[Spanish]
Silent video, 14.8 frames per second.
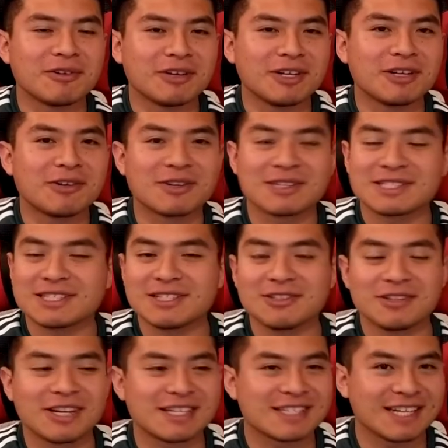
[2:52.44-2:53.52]
Con Nico Castillo
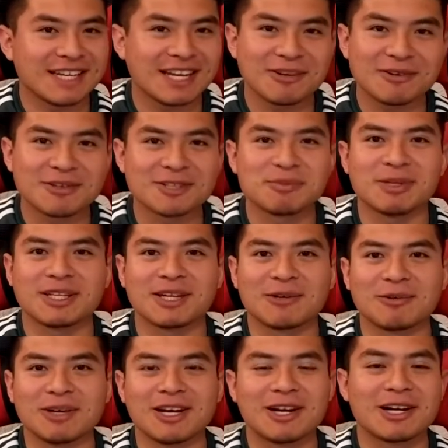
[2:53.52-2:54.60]
ya sería algo
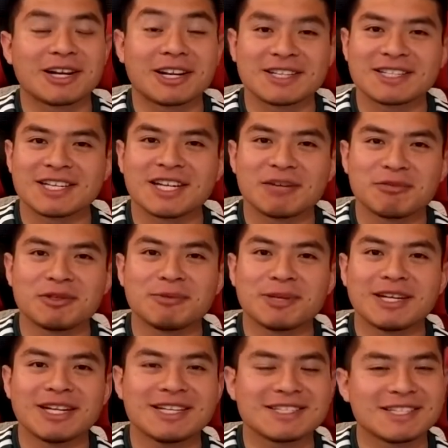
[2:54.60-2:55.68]
espectacular. Regresa Jeremy
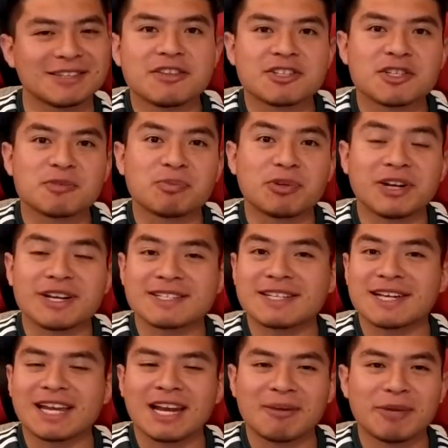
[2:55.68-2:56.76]
Menez. Entonces podría
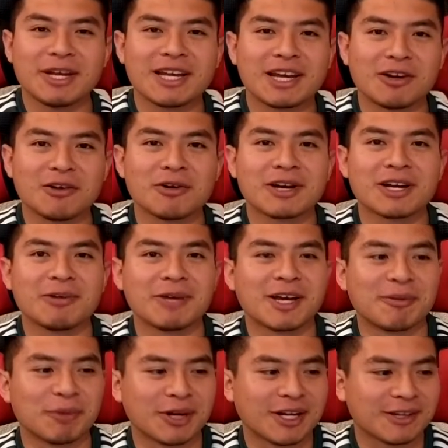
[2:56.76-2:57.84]
ser que la América logre el
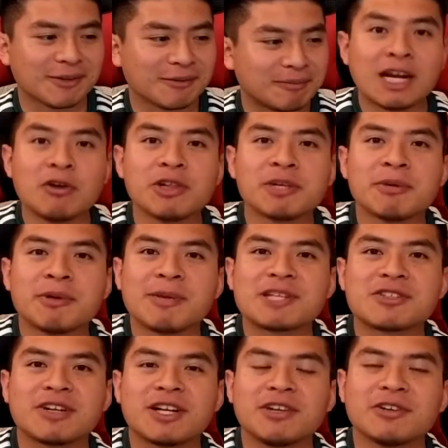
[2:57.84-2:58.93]
bicampeonato. Y la última y más
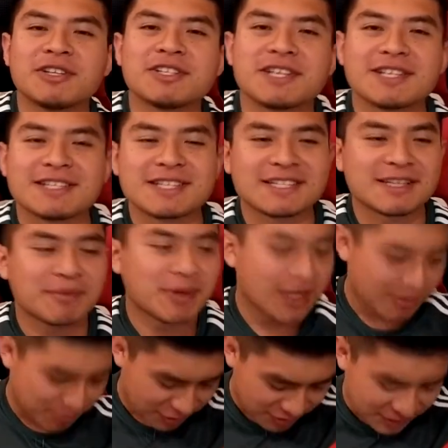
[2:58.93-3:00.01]
sonada noticia de esta
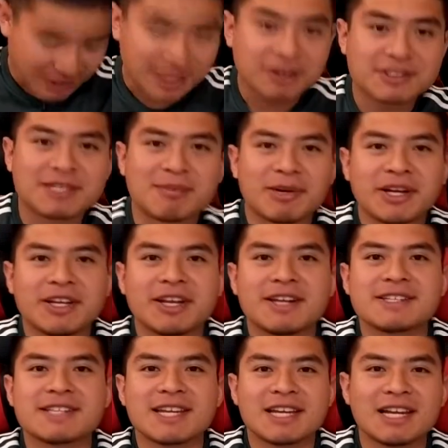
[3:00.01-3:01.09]
semana, por lo que traigo esta playera,
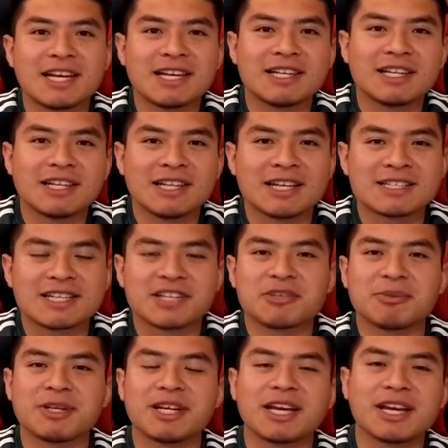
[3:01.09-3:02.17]
es que la
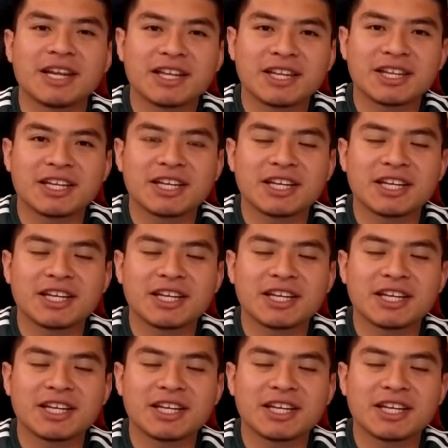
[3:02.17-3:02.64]
selección mexicana ya